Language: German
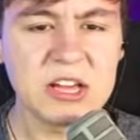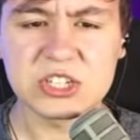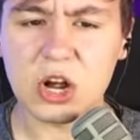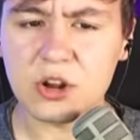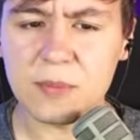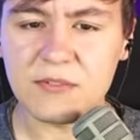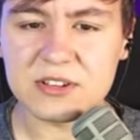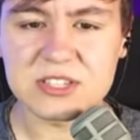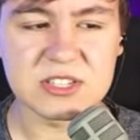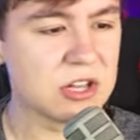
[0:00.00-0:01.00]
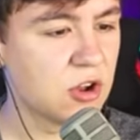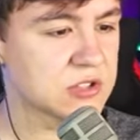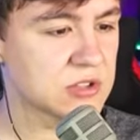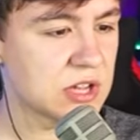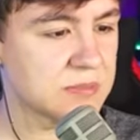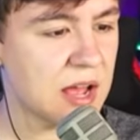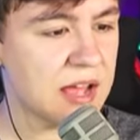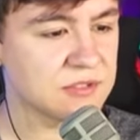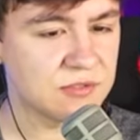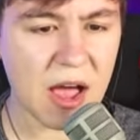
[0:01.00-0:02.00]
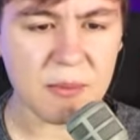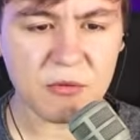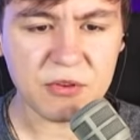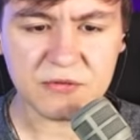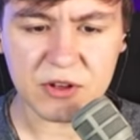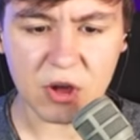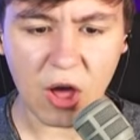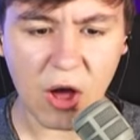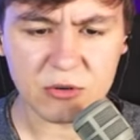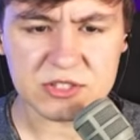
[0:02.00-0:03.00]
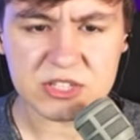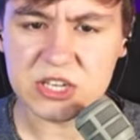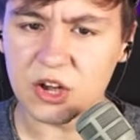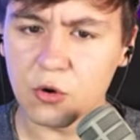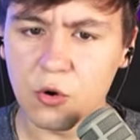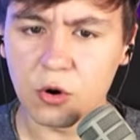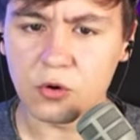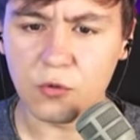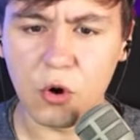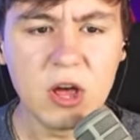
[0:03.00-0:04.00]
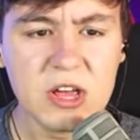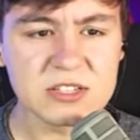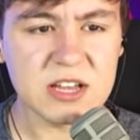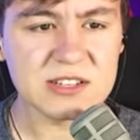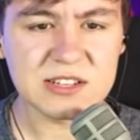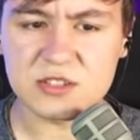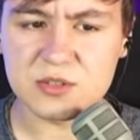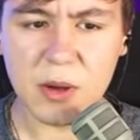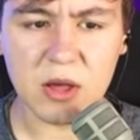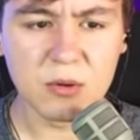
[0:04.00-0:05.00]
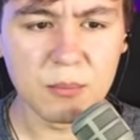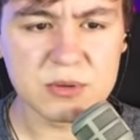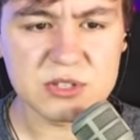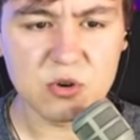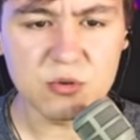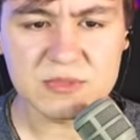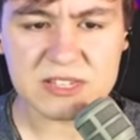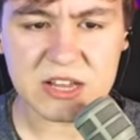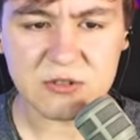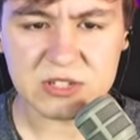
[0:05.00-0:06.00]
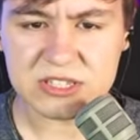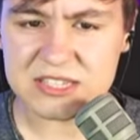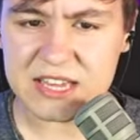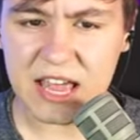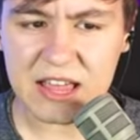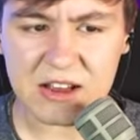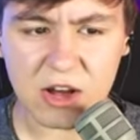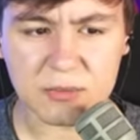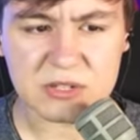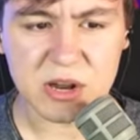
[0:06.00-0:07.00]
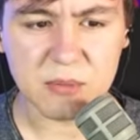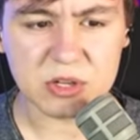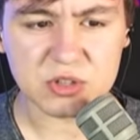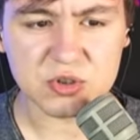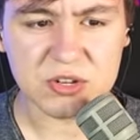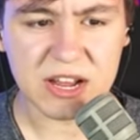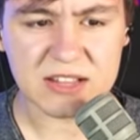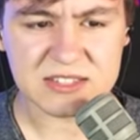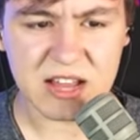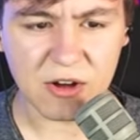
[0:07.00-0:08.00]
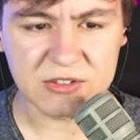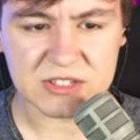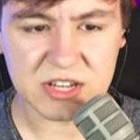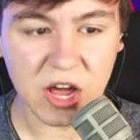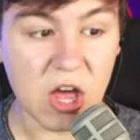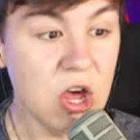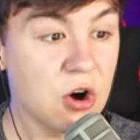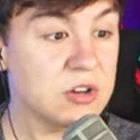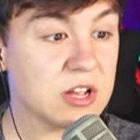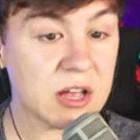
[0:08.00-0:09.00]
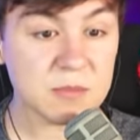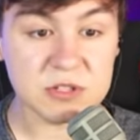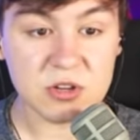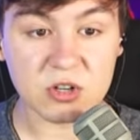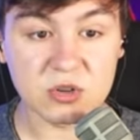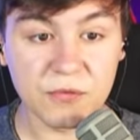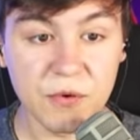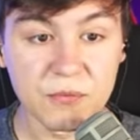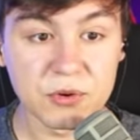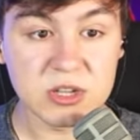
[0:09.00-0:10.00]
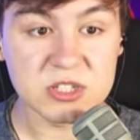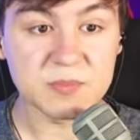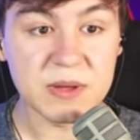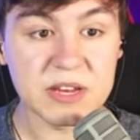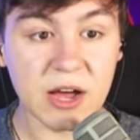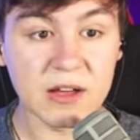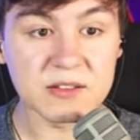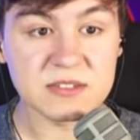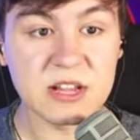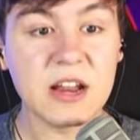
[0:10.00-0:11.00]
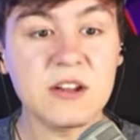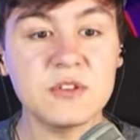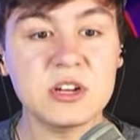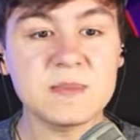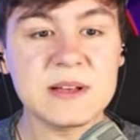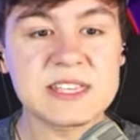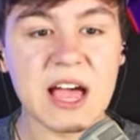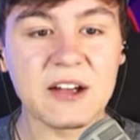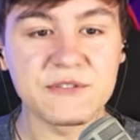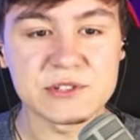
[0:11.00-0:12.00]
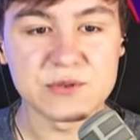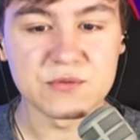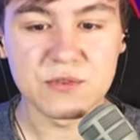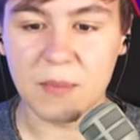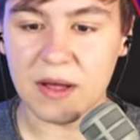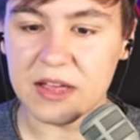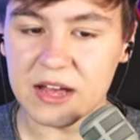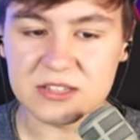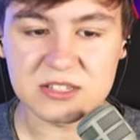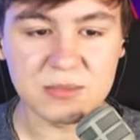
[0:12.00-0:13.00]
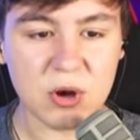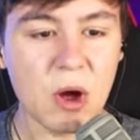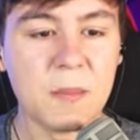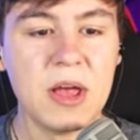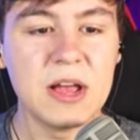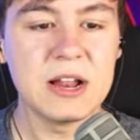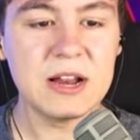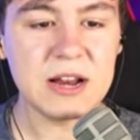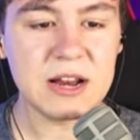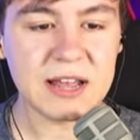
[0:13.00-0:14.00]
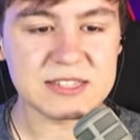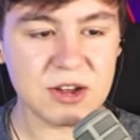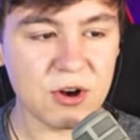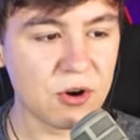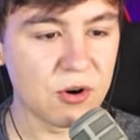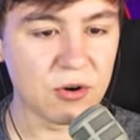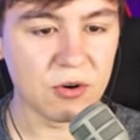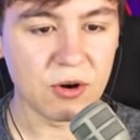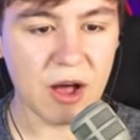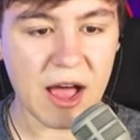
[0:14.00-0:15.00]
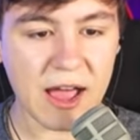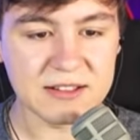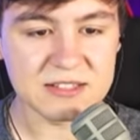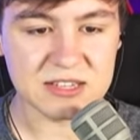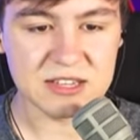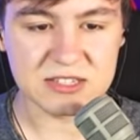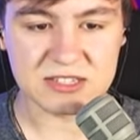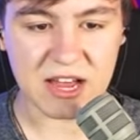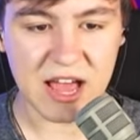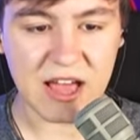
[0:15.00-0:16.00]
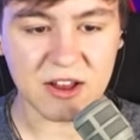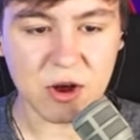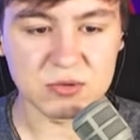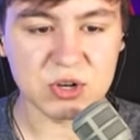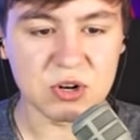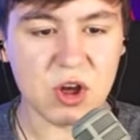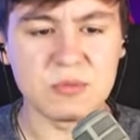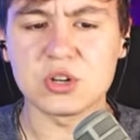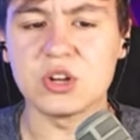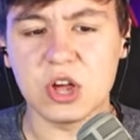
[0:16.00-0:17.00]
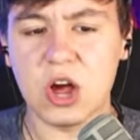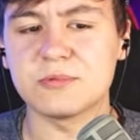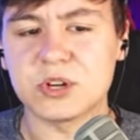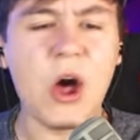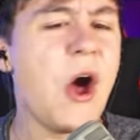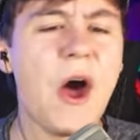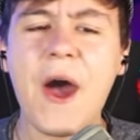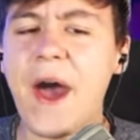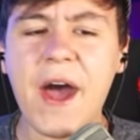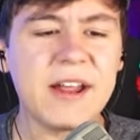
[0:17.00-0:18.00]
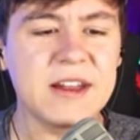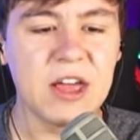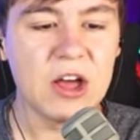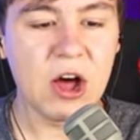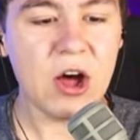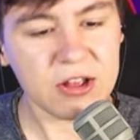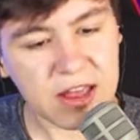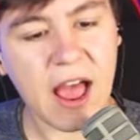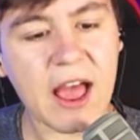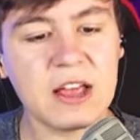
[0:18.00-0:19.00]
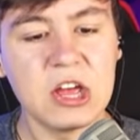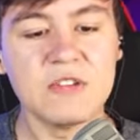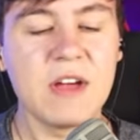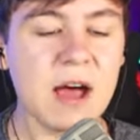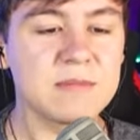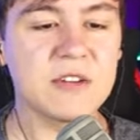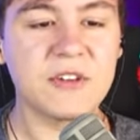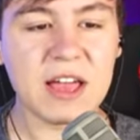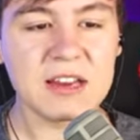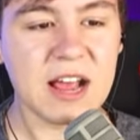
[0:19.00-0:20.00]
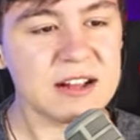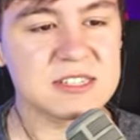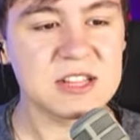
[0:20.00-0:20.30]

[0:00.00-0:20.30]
Ich schaue nochmal, was es hier noch so gibt. Also, wir haben auf jeden Fall noch Haustiere irgendwo. Das heißt, lass uns mal hier ein bisschen umsehen. Und ich sehe hier, glaube ich, in der Mitte schon die ganzen Haustiere. Und hier kriegt man sogar schon 500 Speed 1. Na, dann würde ich mal sagen, versuchen wir mal hier eins zu bekommen. Let's go! Eins ist da. Komm schon, komm schon, komm schon! Okay, wir haben einfach ein ganz